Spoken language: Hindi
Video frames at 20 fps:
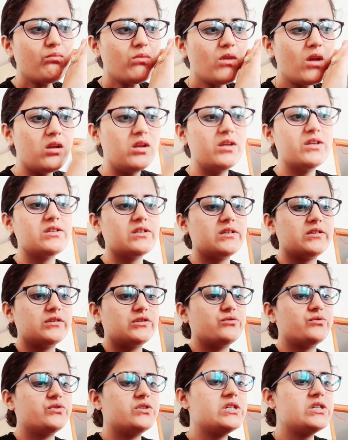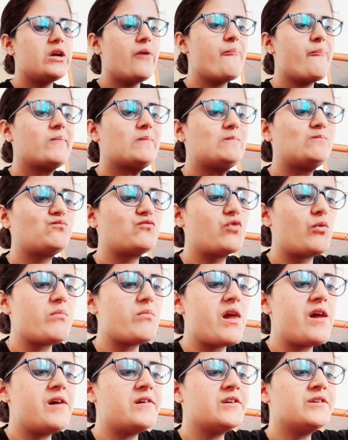ले सकते हो ठीक है तो
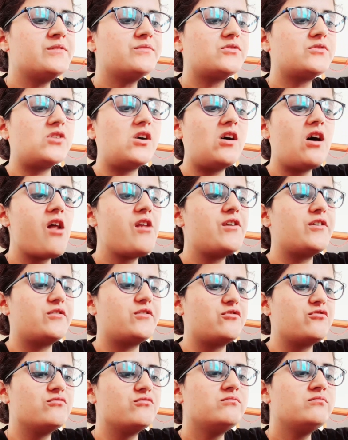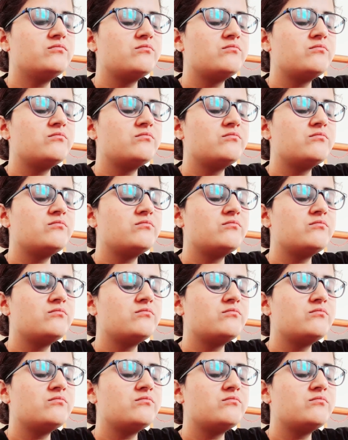मैं ना खा लेती हूँ